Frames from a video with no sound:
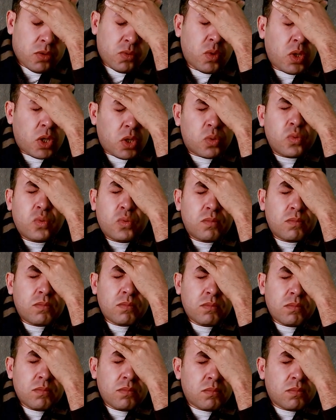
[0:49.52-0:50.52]

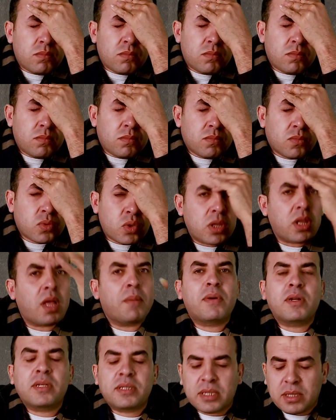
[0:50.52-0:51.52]
وعلوم
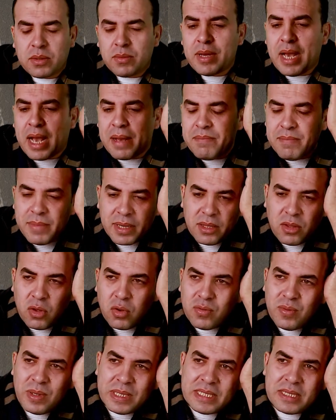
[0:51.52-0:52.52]
تطلع بره ثانويه عامه
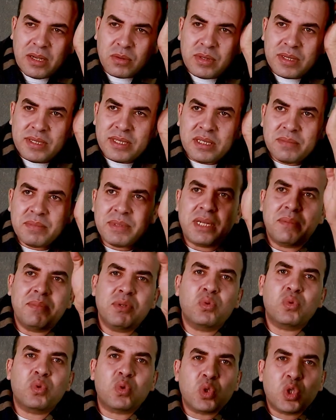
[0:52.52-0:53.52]
كده بس او تنزل من
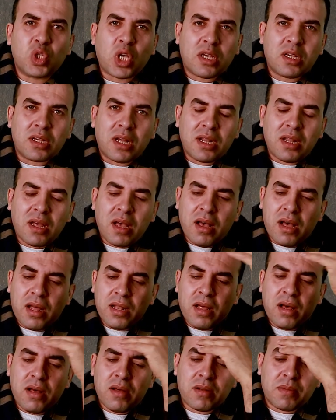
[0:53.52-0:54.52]
البيت وتخش على
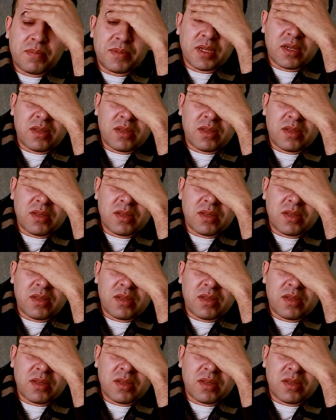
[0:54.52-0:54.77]
على اقرب